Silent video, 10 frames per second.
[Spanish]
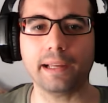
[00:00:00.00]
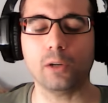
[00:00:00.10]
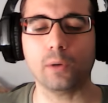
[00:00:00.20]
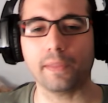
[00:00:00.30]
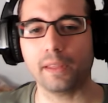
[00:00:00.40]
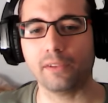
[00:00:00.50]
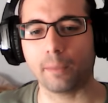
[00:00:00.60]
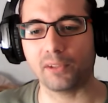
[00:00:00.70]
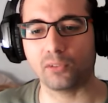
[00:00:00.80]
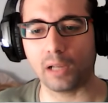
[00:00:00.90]
creo que hace
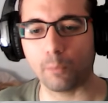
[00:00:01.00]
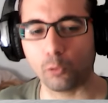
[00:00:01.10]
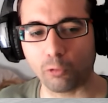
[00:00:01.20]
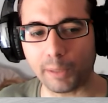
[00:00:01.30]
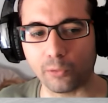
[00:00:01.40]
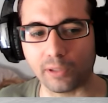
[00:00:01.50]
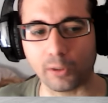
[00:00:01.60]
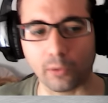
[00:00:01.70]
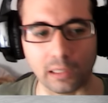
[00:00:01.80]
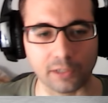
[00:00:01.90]
esta pistola mucho menos
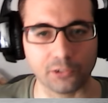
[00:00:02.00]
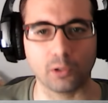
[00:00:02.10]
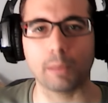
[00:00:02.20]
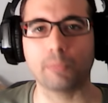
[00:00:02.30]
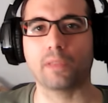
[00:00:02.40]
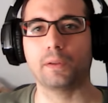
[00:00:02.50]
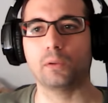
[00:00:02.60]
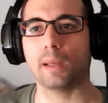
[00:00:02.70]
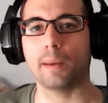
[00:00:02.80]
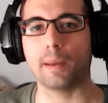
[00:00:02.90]
daño que el resto. Vamos a hacer
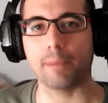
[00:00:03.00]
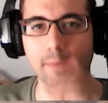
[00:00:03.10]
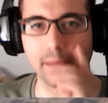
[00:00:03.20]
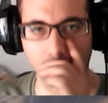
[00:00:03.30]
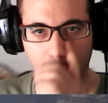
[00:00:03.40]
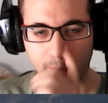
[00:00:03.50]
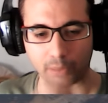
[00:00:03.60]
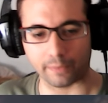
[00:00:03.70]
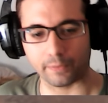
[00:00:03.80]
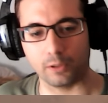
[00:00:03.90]
una breve
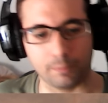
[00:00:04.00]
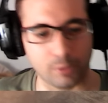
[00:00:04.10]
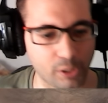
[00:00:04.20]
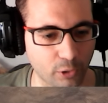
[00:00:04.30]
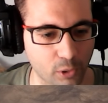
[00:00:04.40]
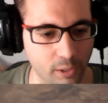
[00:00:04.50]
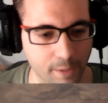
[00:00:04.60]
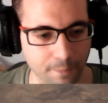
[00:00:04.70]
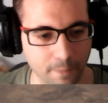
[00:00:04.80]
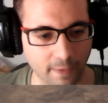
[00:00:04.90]
comparación, porque yo creo
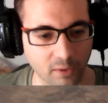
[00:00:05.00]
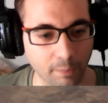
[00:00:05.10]
que esta